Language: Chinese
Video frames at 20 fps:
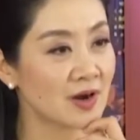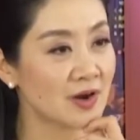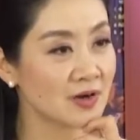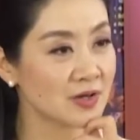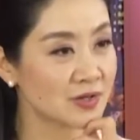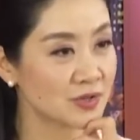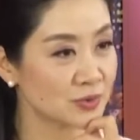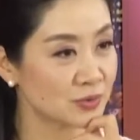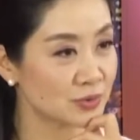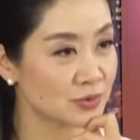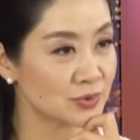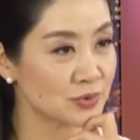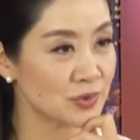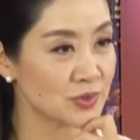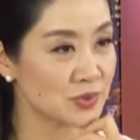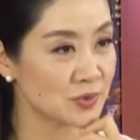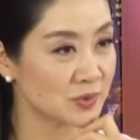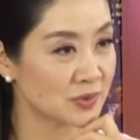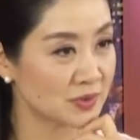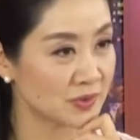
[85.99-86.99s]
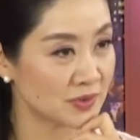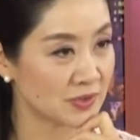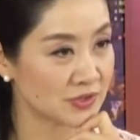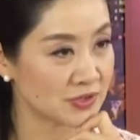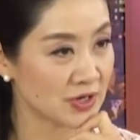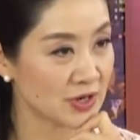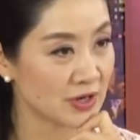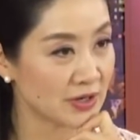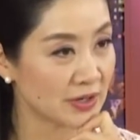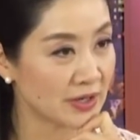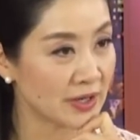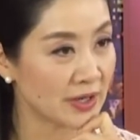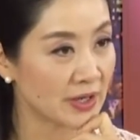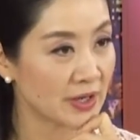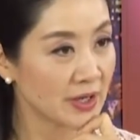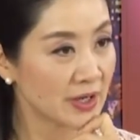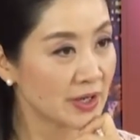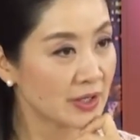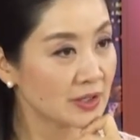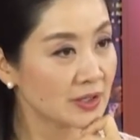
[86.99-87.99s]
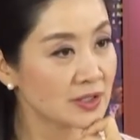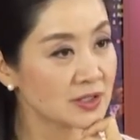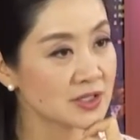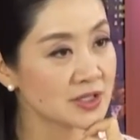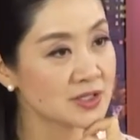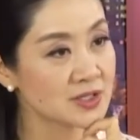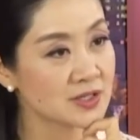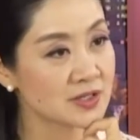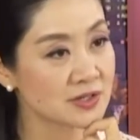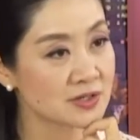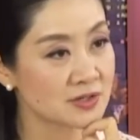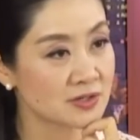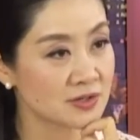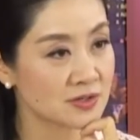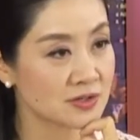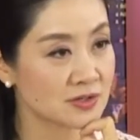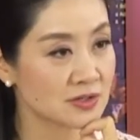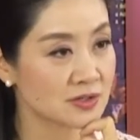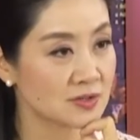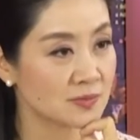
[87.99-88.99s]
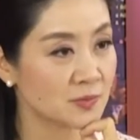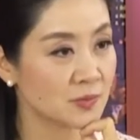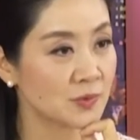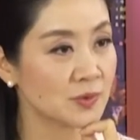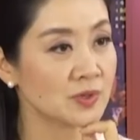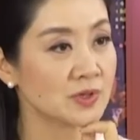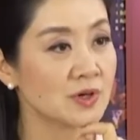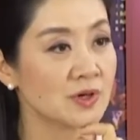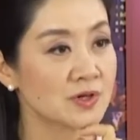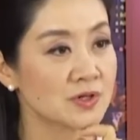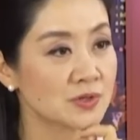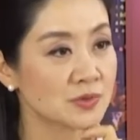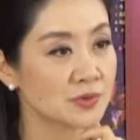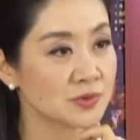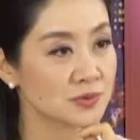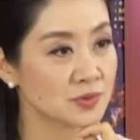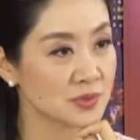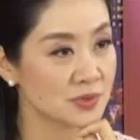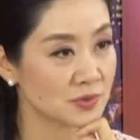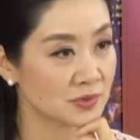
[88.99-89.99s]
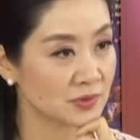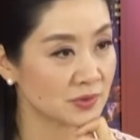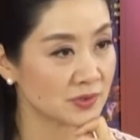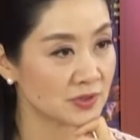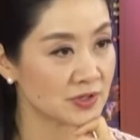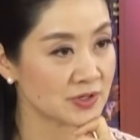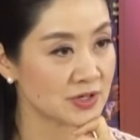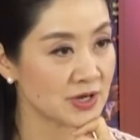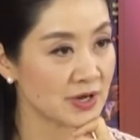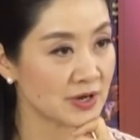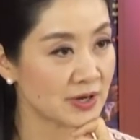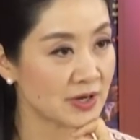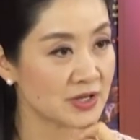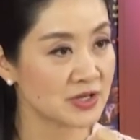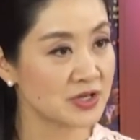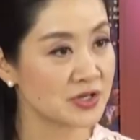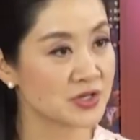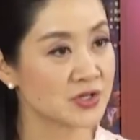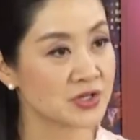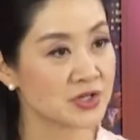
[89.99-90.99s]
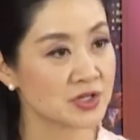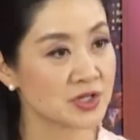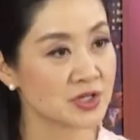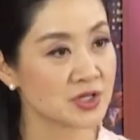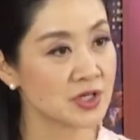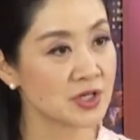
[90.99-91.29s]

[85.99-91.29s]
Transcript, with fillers: 二十多岁就得了肠癌？对，所以那这些是怎么会二十多岁就得了肠癌？所以有些是